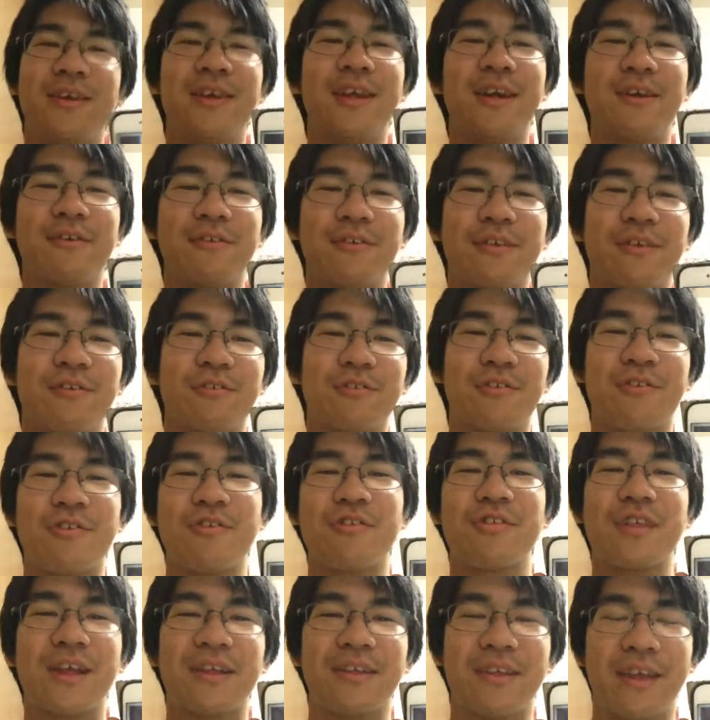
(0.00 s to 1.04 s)
開くってことに
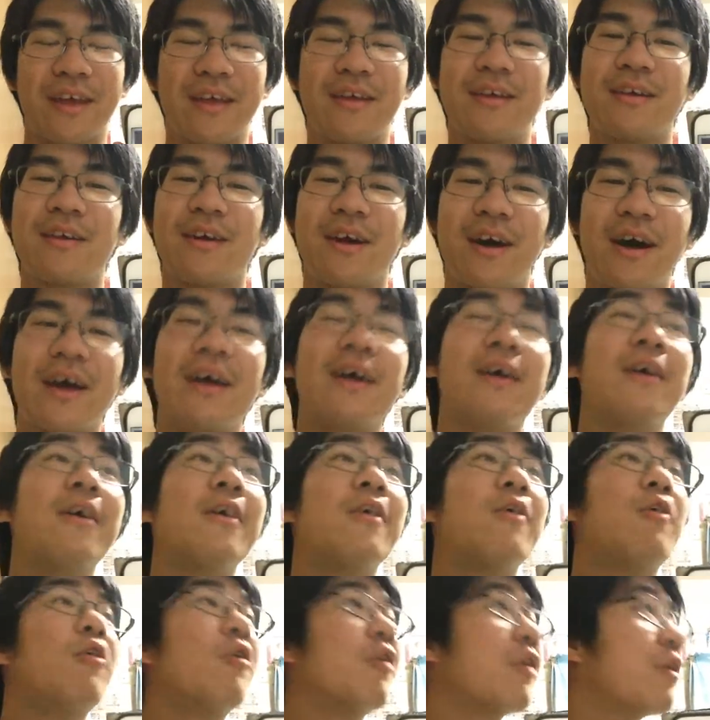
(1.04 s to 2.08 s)
したんで、はい。
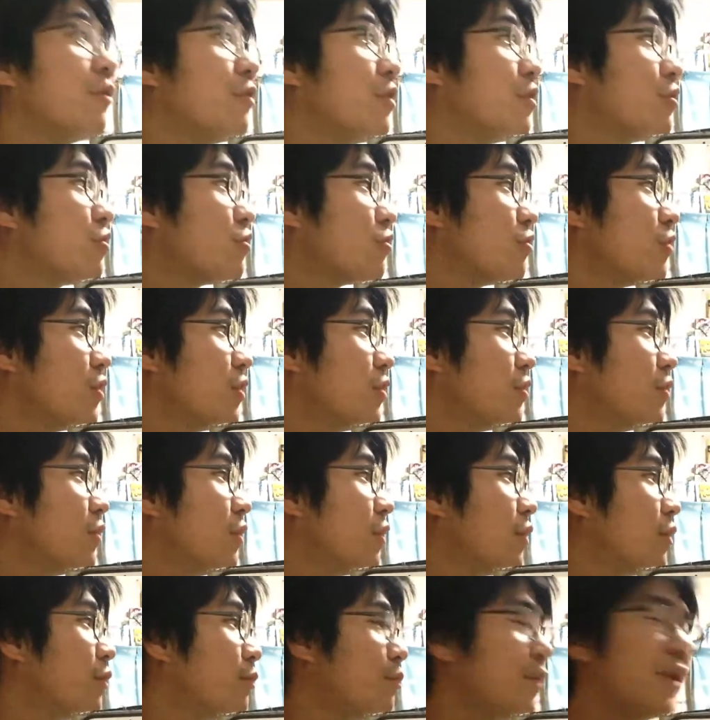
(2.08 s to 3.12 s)
ゴールデンウィーク中に、
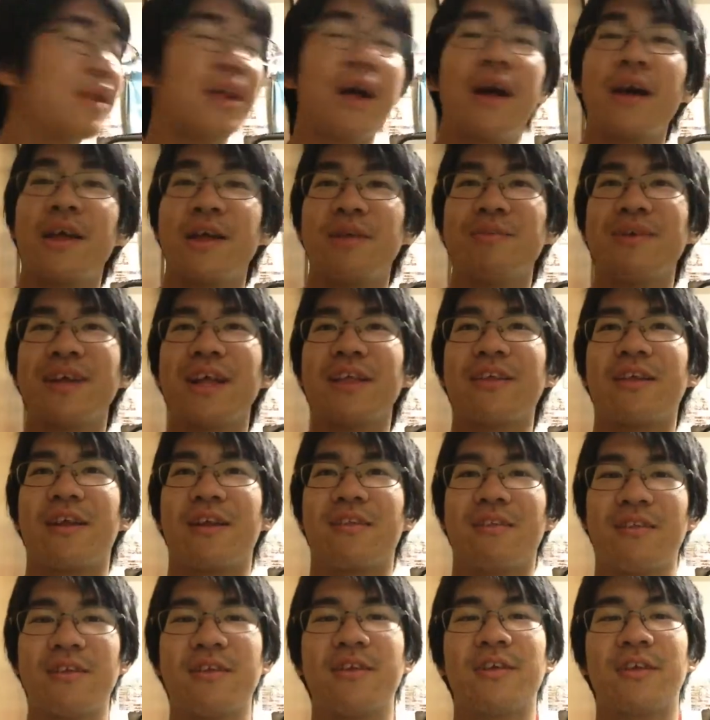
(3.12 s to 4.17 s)
みんな暇だったら
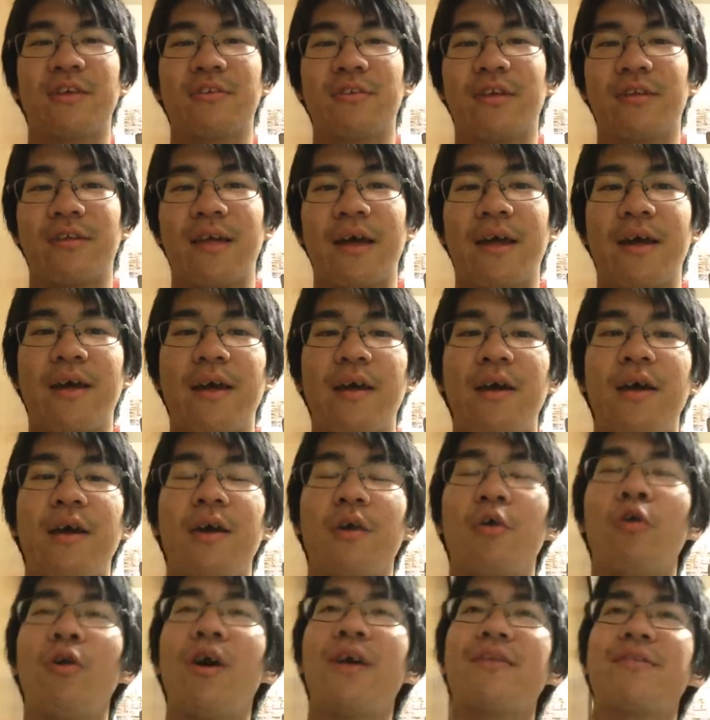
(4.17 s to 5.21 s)
ぜひ来てください。え、
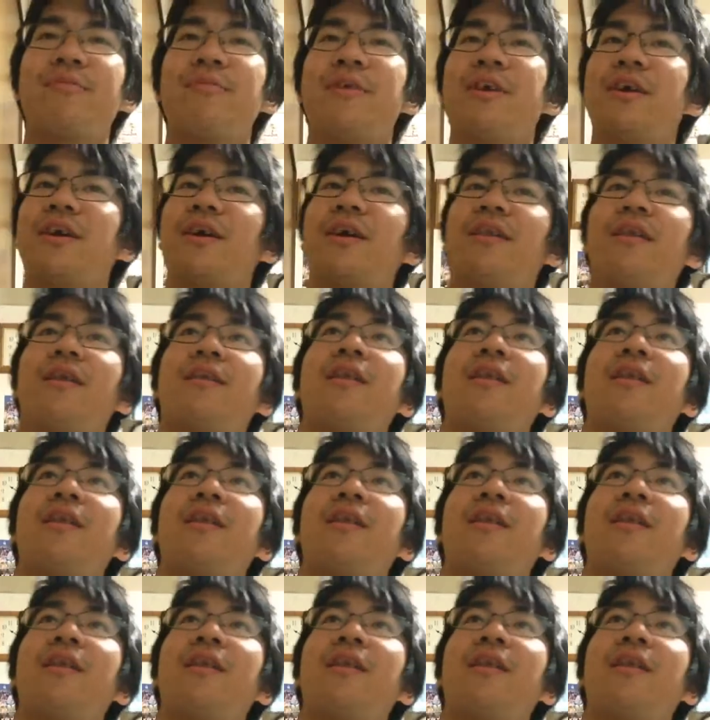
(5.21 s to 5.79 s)
5月3日だったら